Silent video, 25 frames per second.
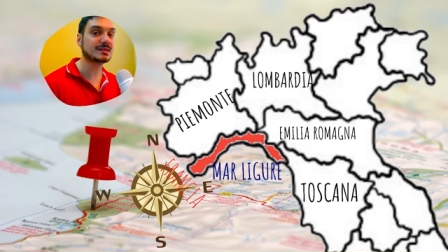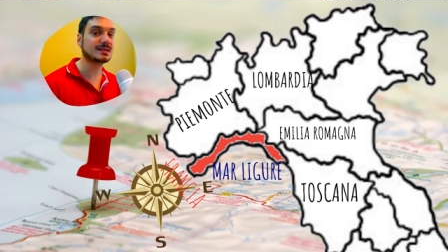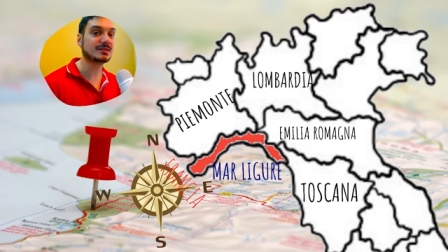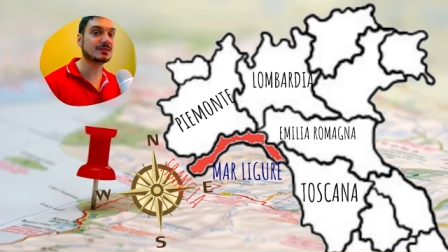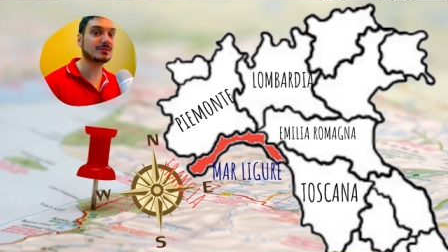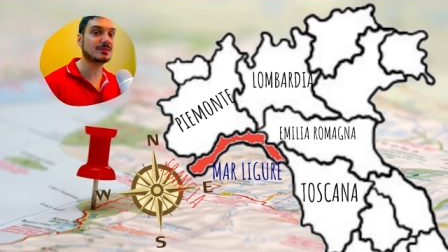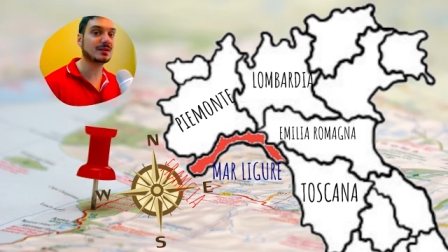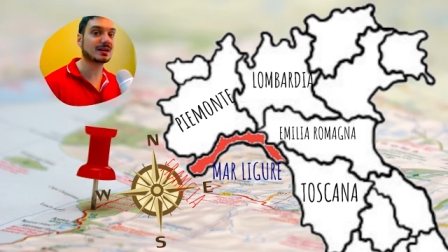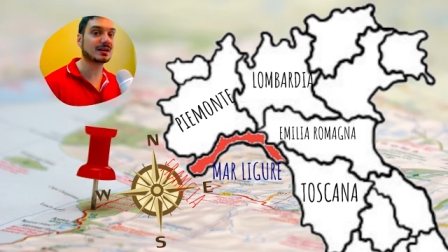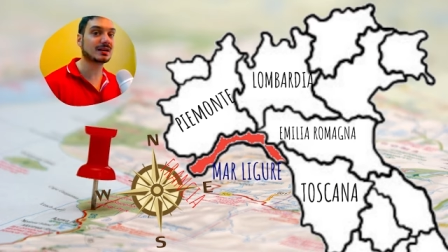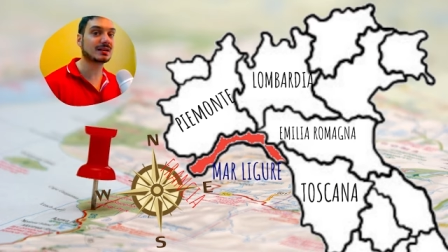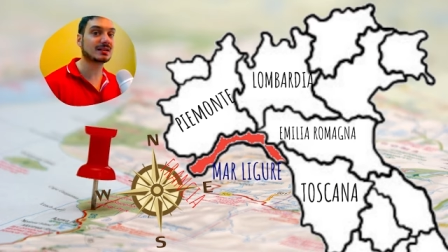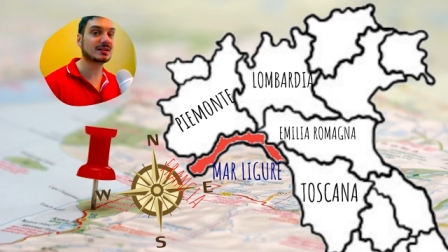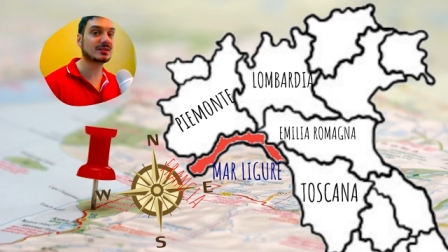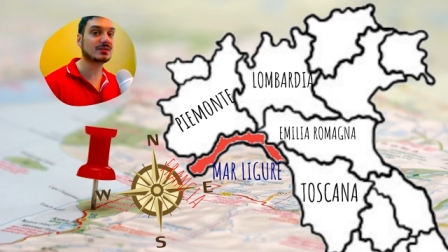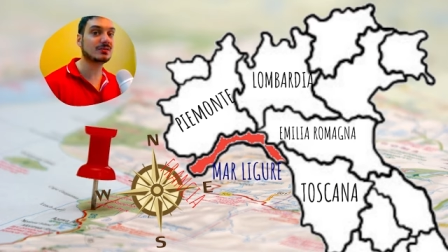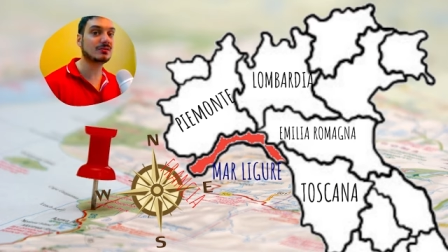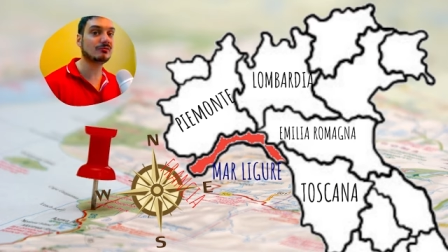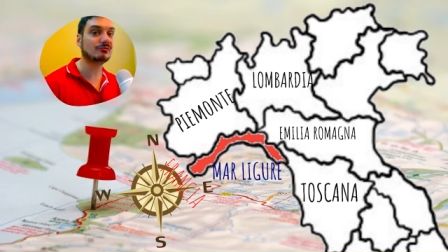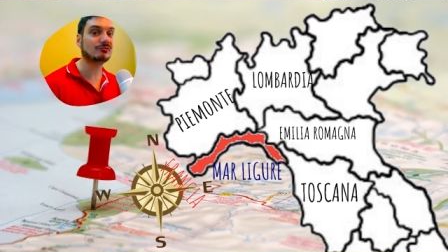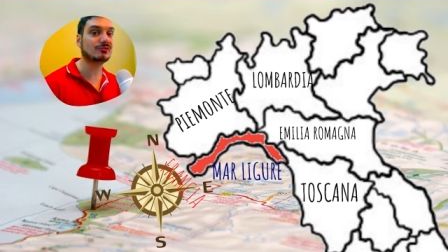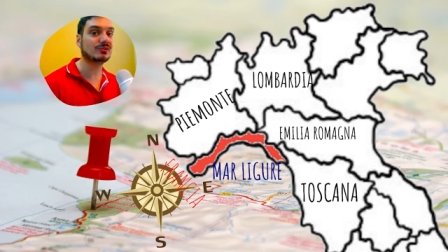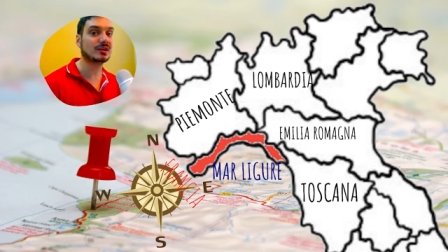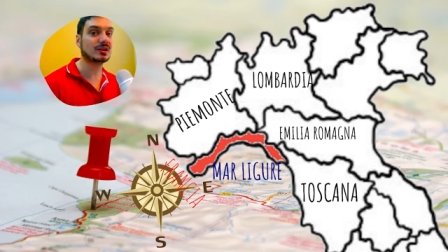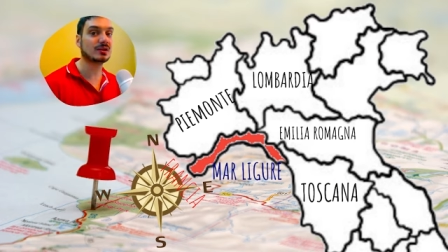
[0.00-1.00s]
anche di
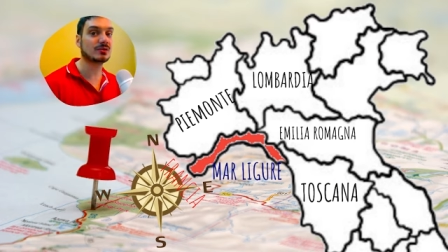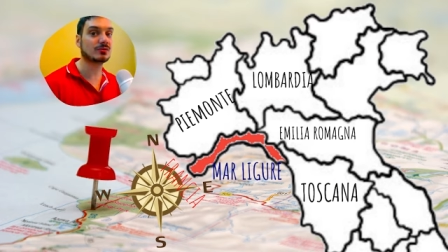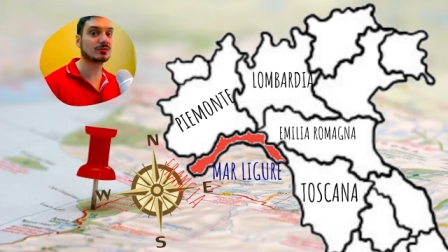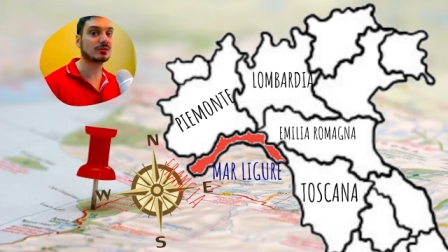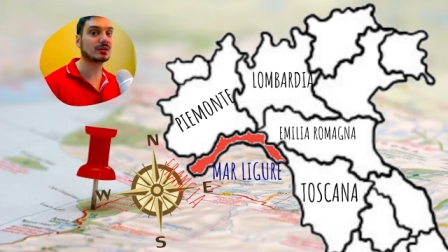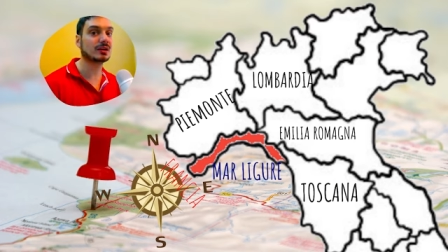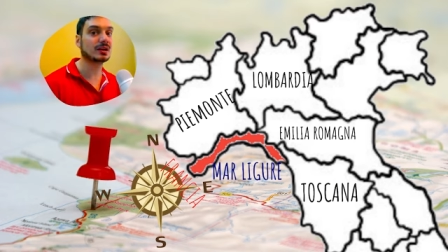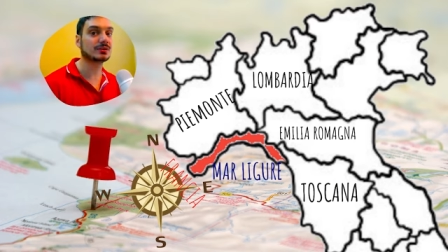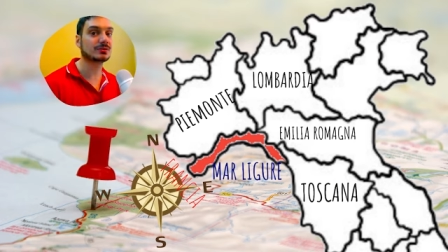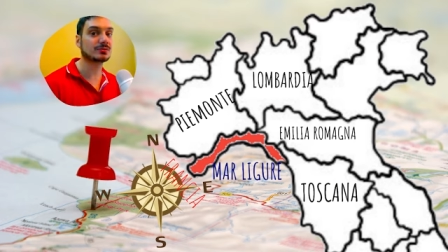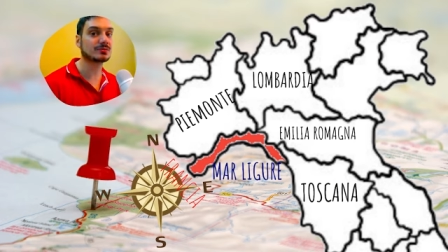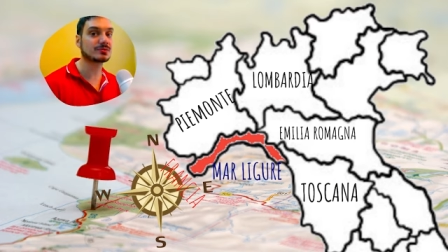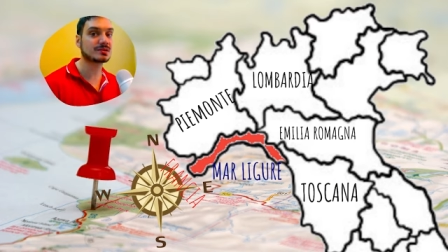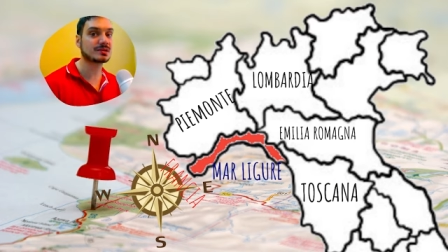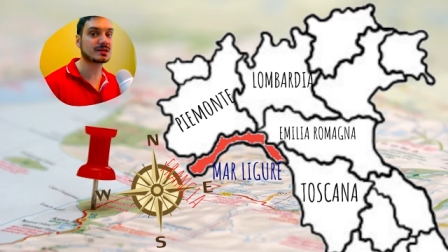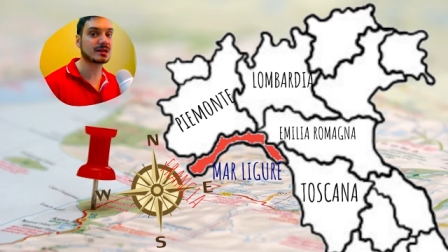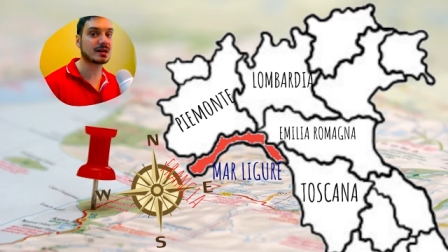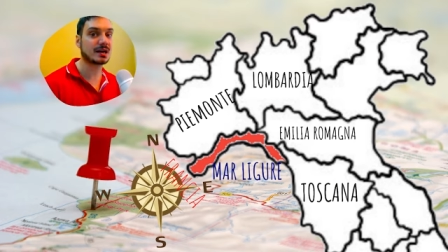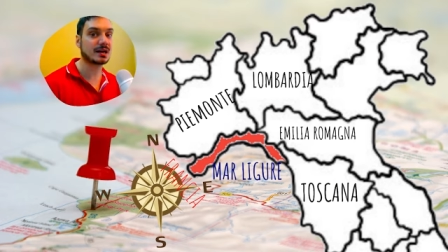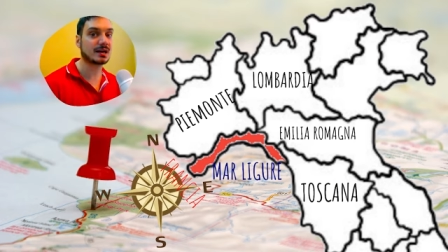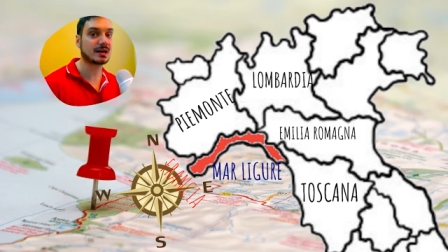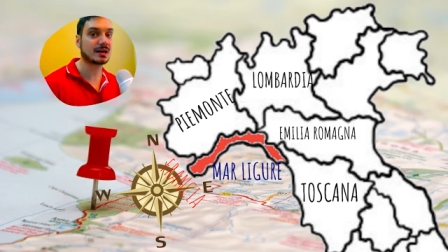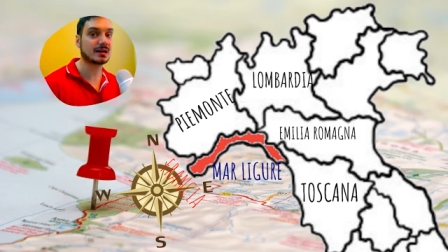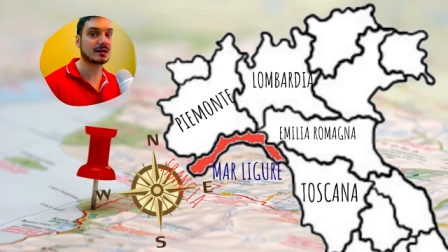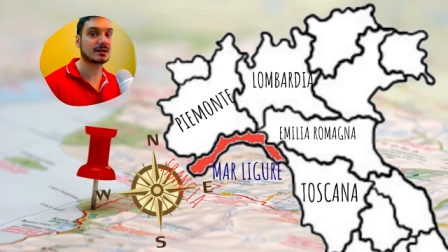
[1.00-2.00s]
confine con la Toscana.